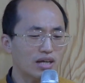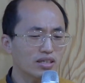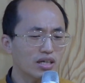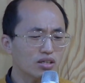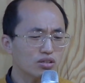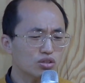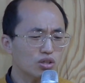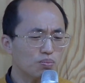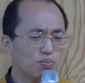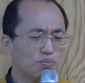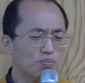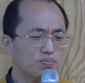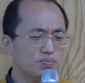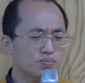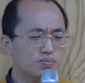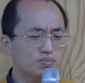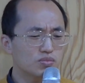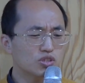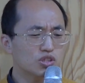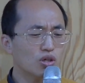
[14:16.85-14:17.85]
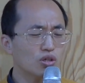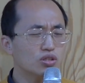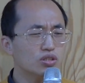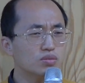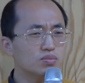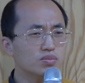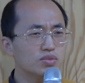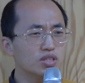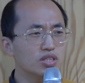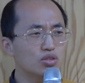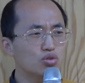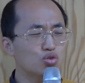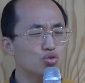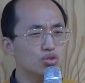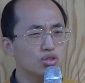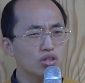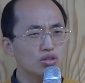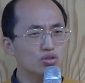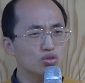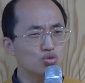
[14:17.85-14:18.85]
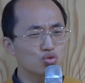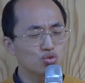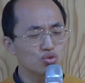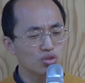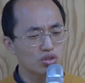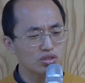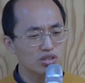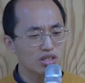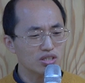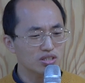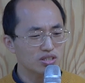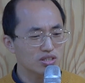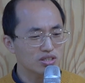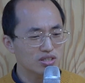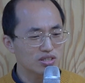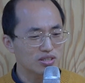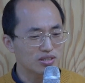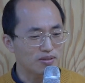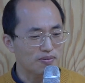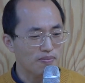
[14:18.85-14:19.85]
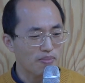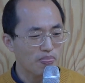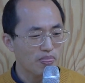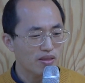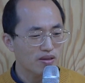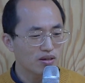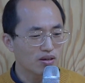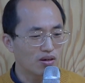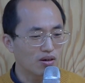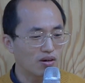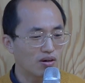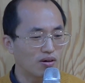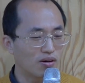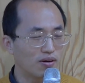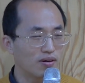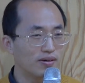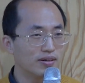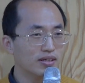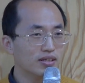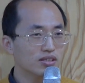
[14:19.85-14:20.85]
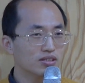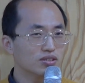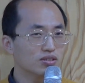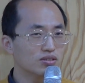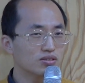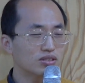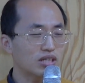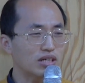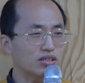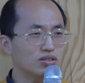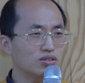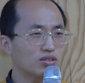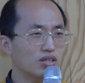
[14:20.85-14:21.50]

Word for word: 가장 처, 처음 이 충격을 준 건 사실 어, 저는